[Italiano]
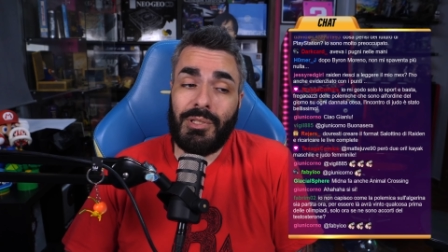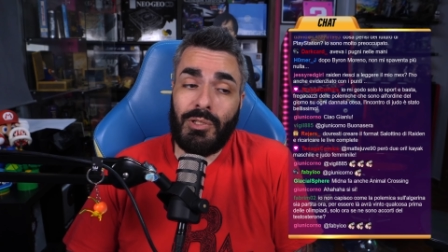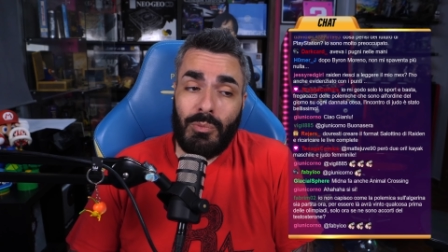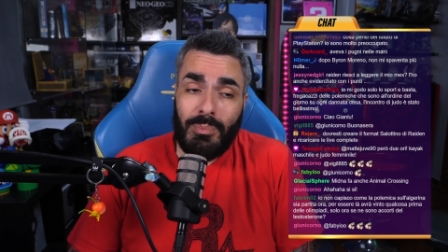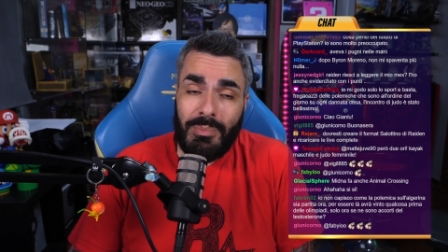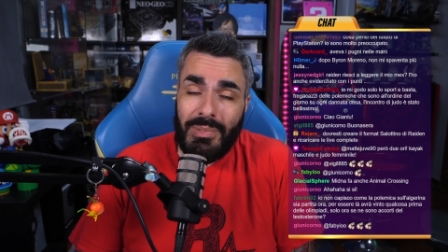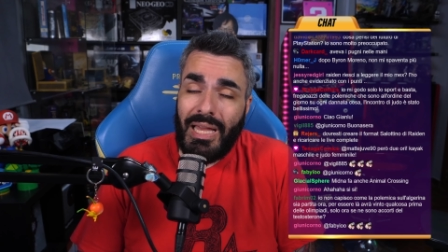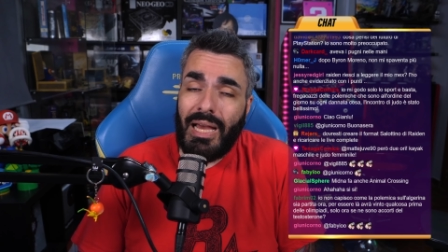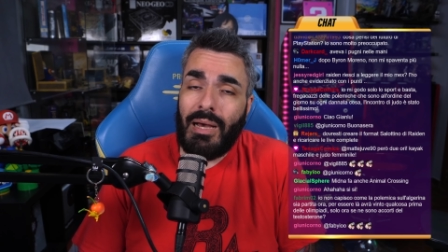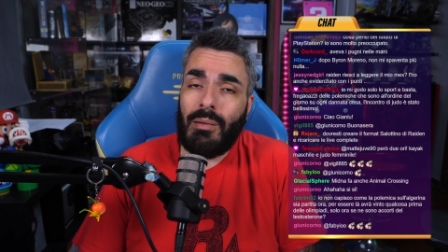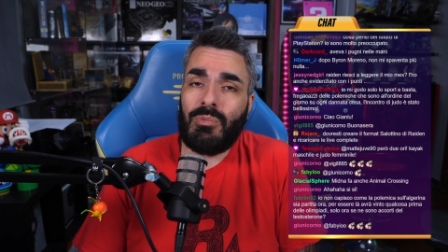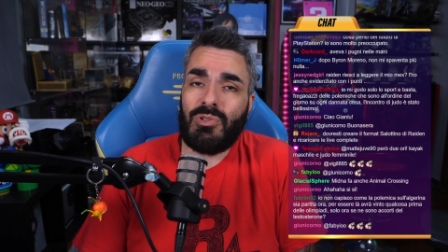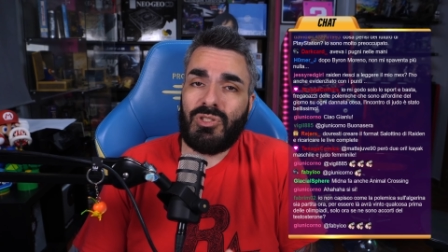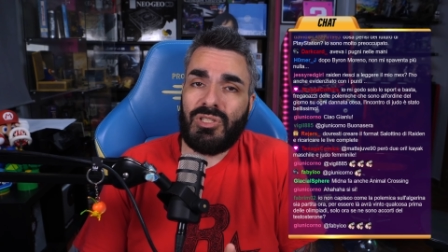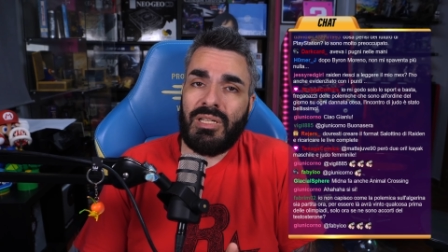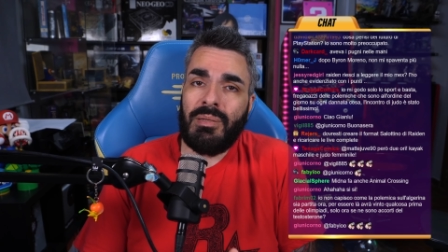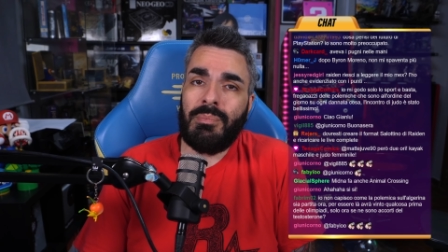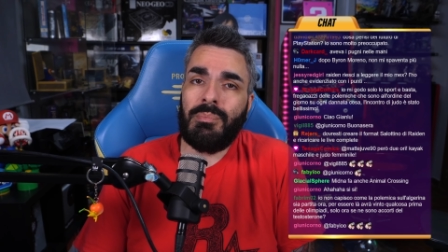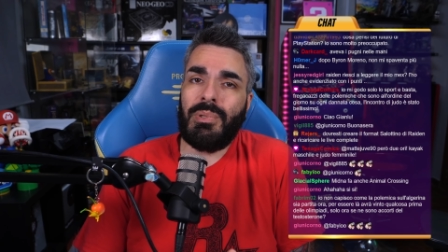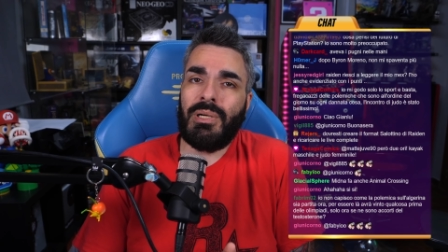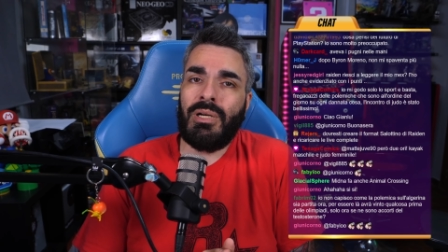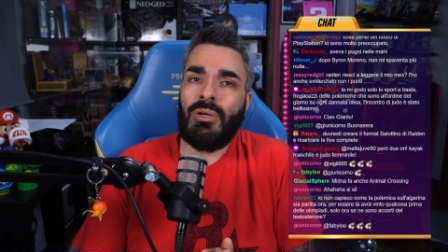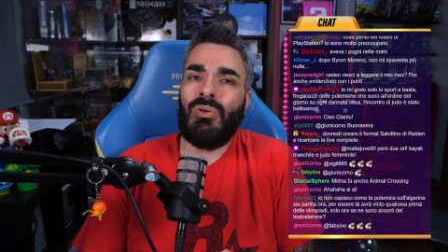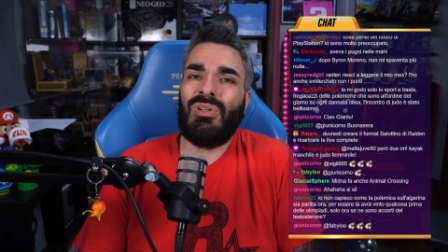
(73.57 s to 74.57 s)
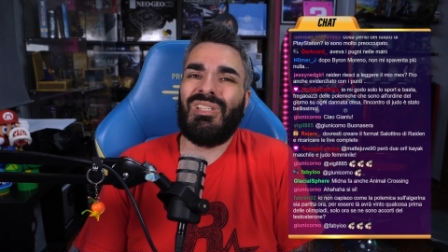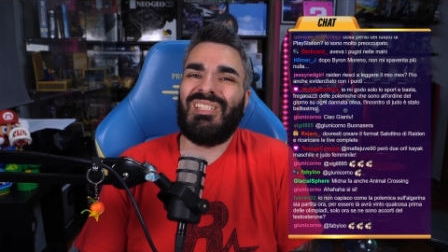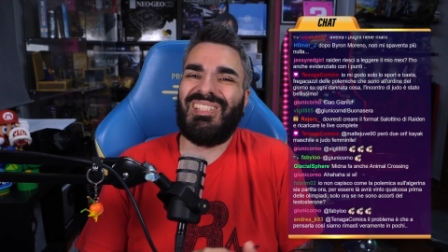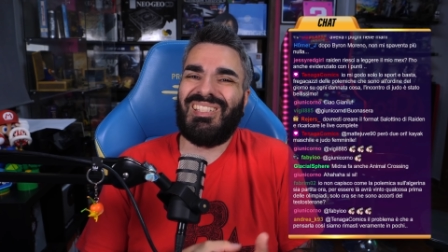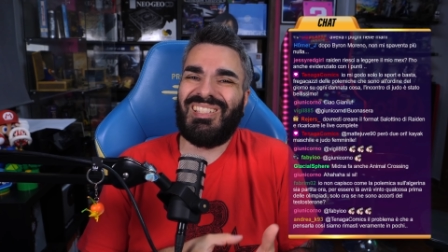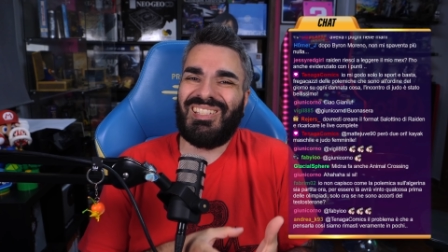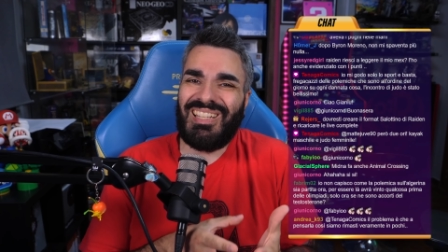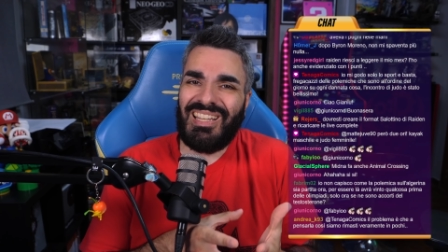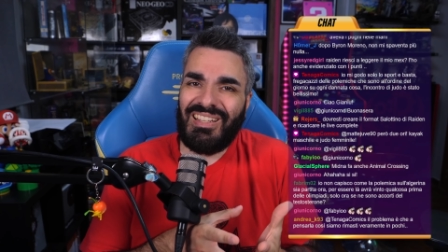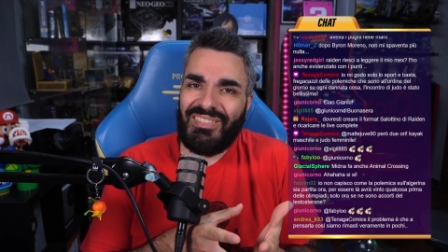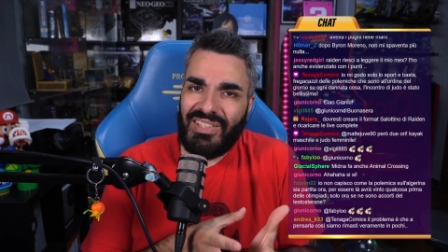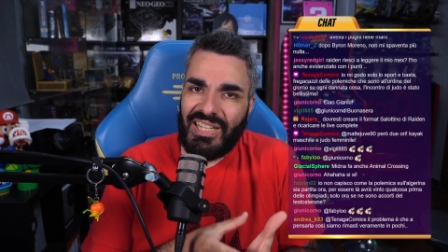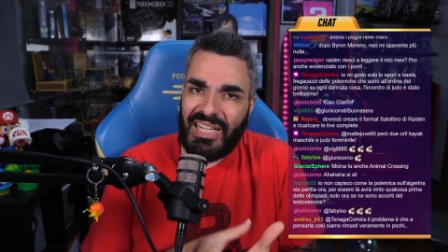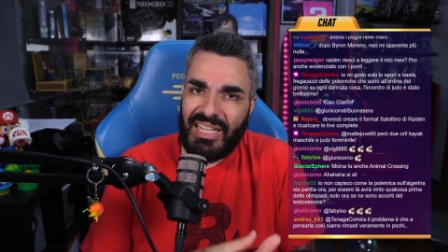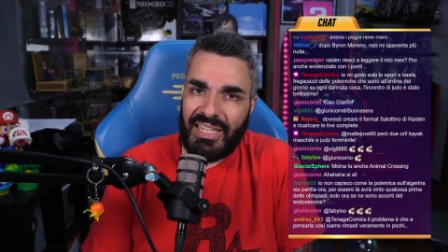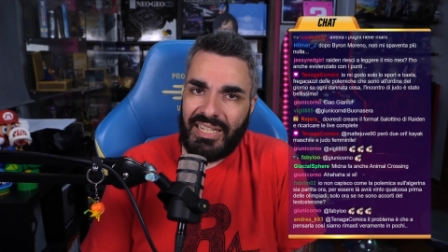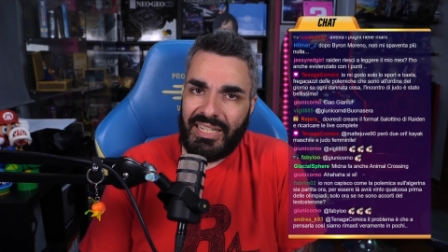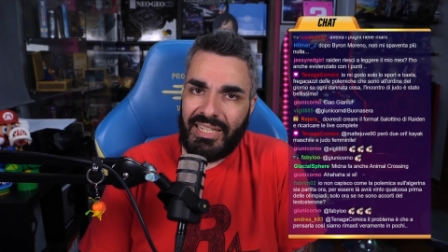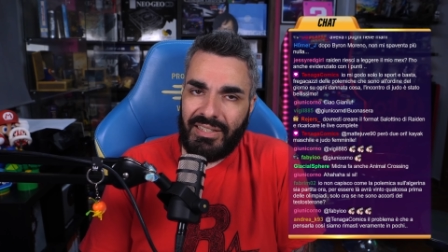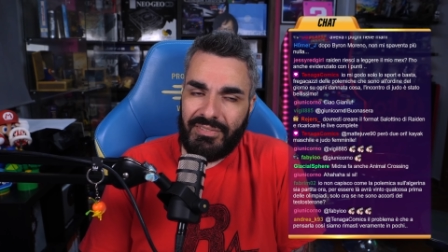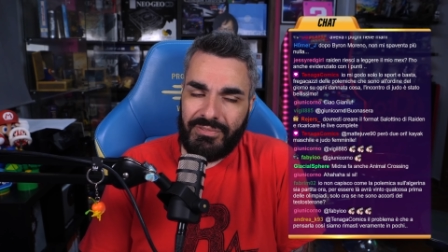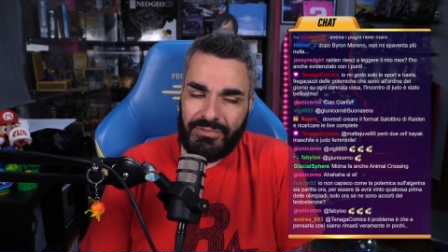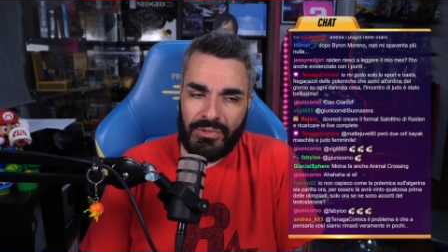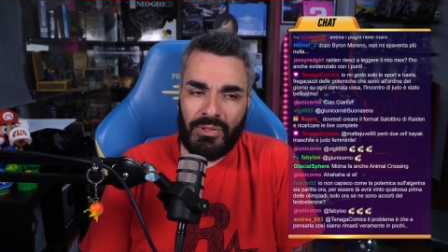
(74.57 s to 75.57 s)
Dobbiamo sempre noi
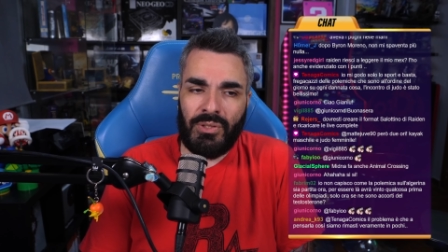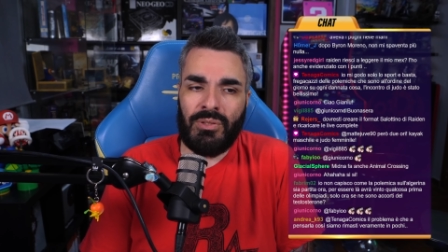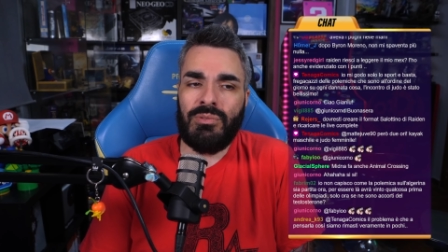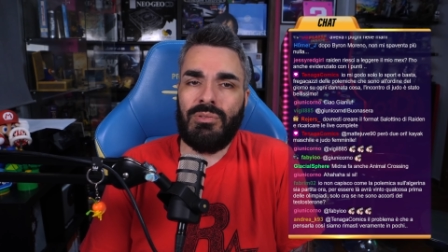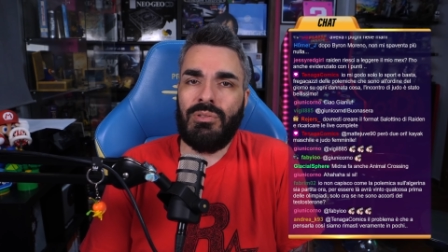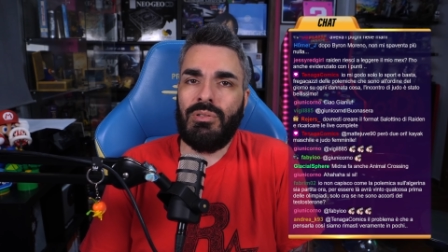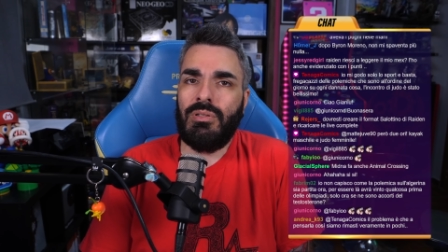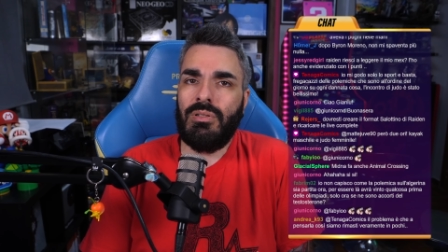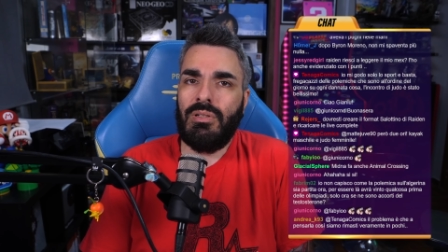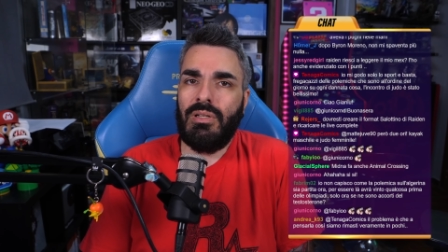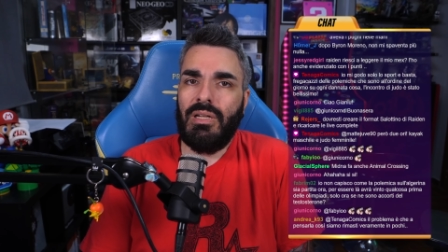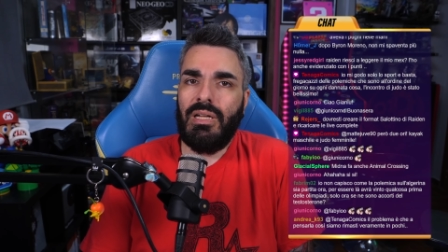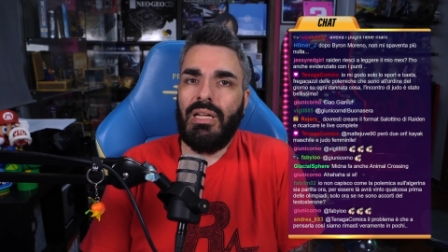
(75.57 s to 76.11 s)
scavare a fondo